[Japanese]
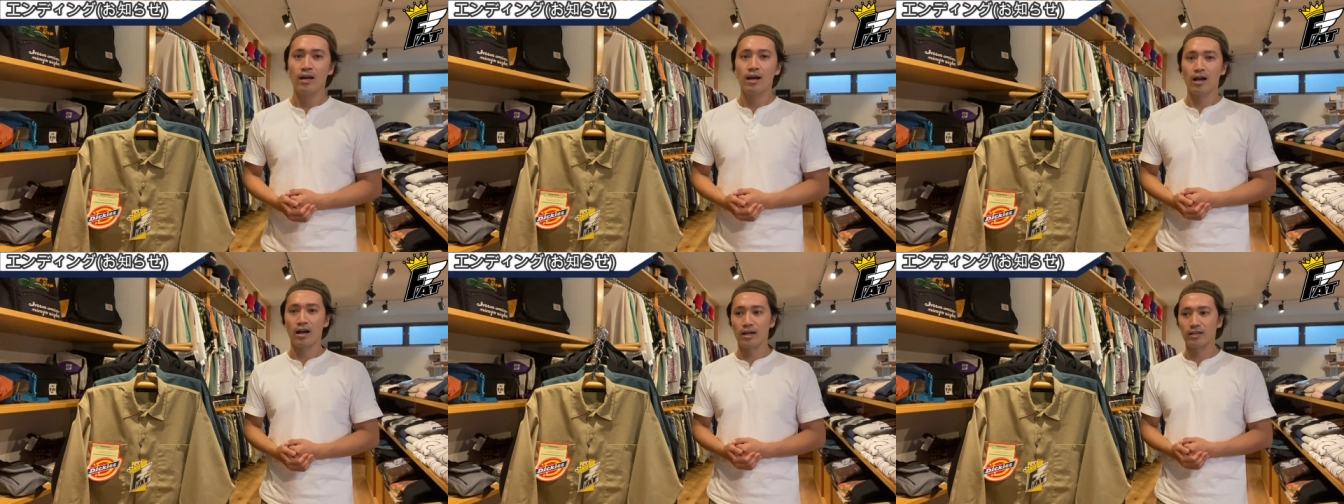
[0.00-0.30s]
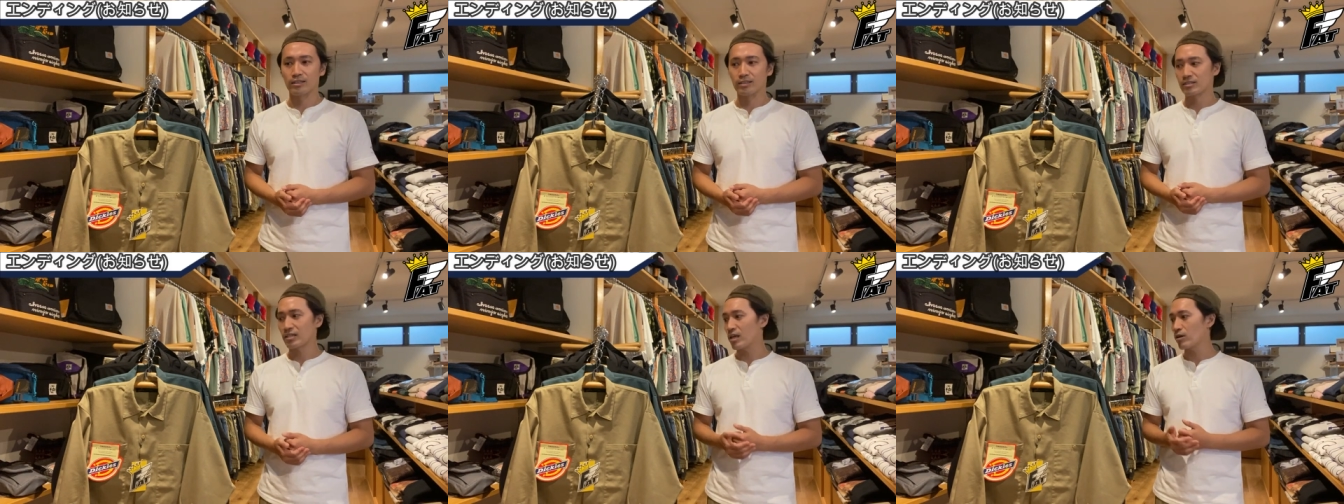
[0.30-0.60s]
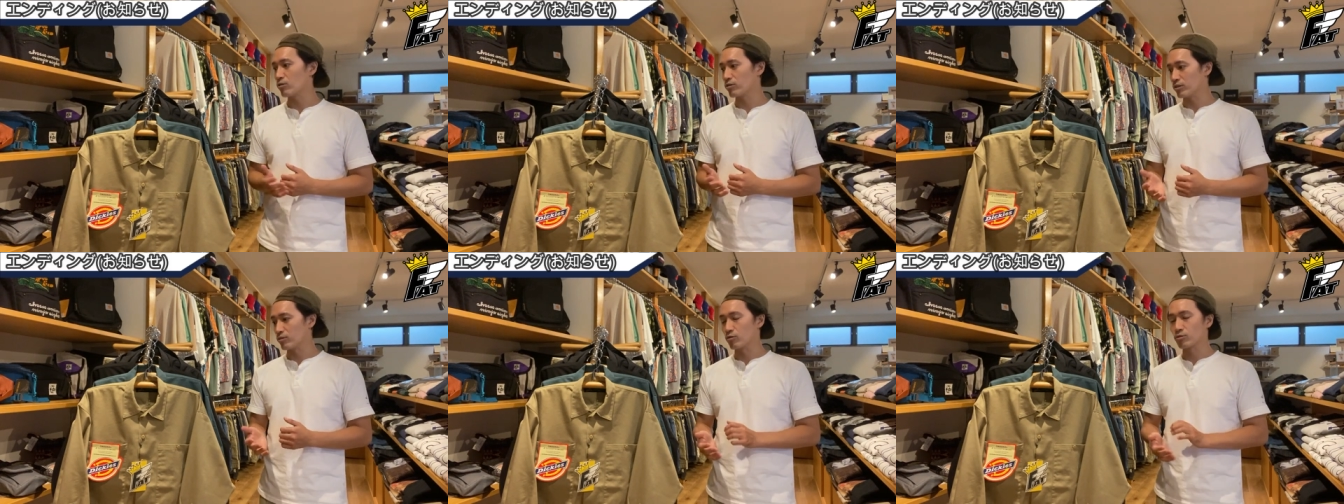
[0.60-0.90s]
はい。で、
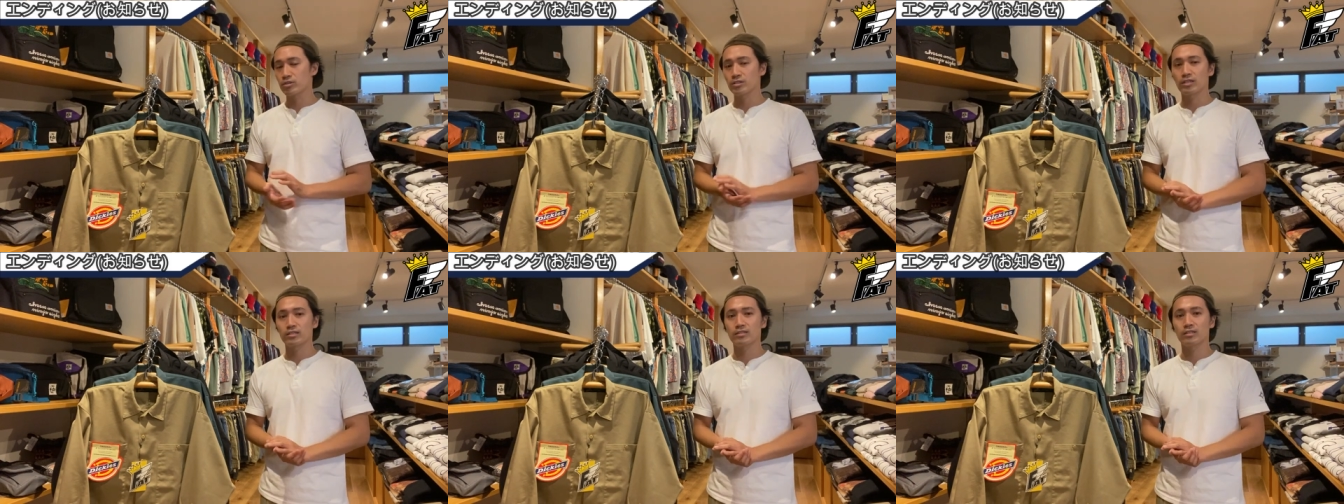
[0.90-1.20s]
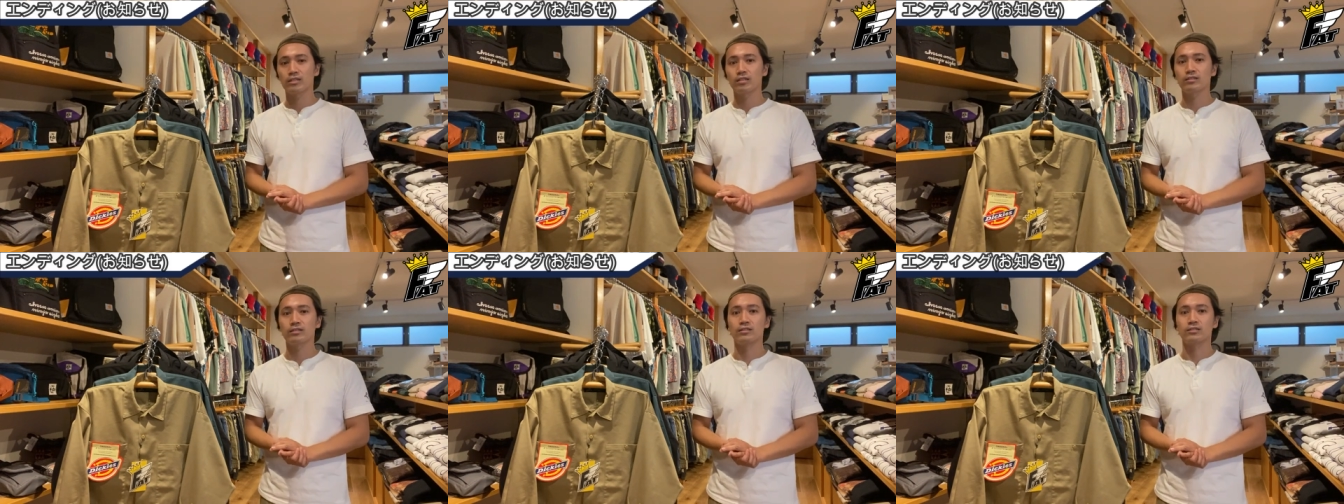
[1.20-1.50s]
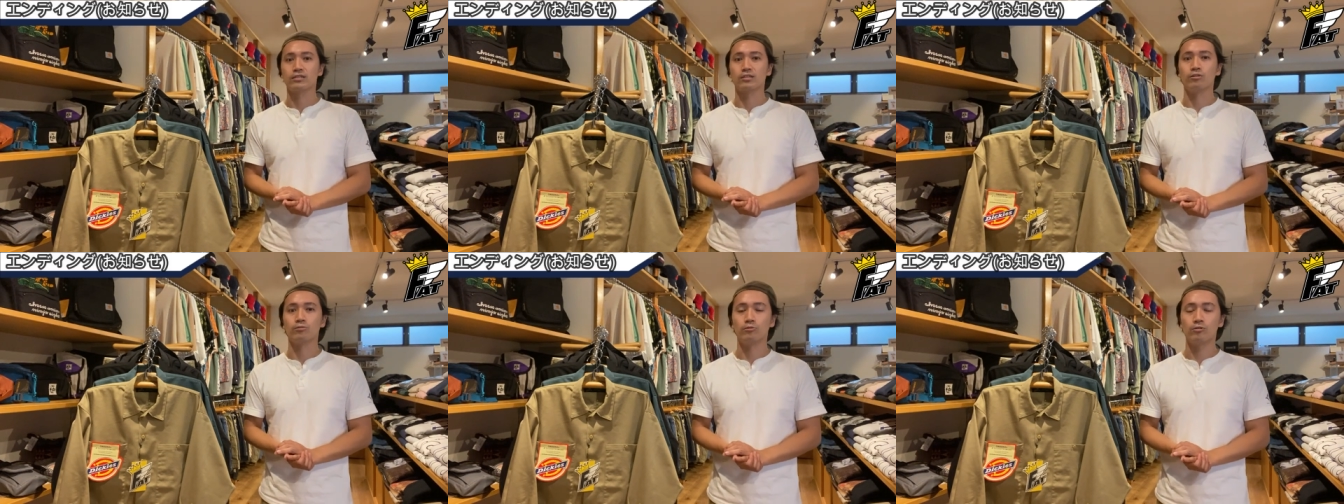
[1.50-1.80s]
最後にお知らせなん
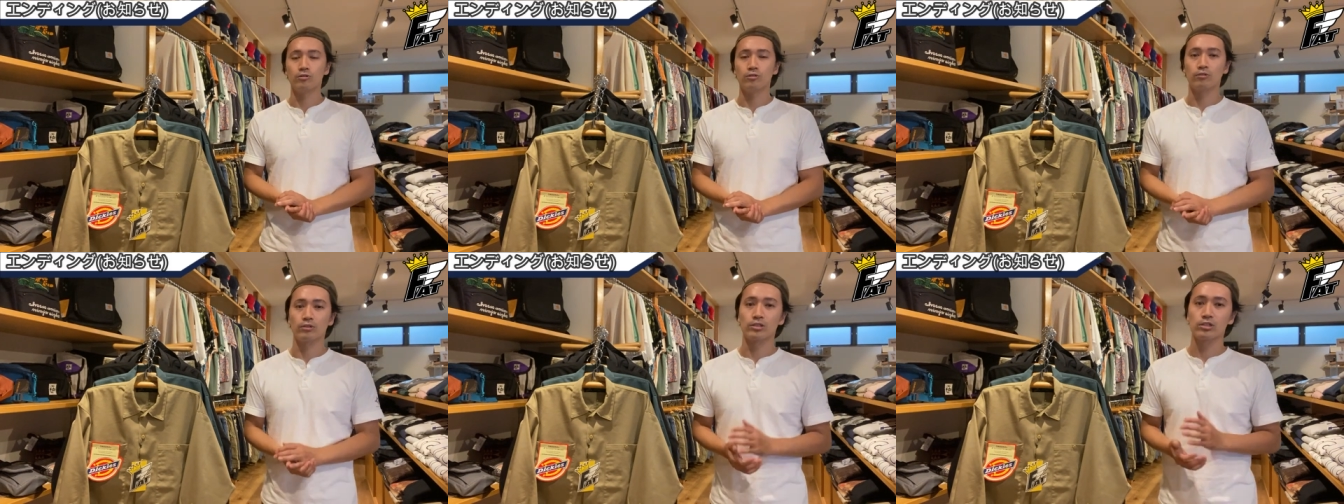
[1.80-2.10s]
ですけども、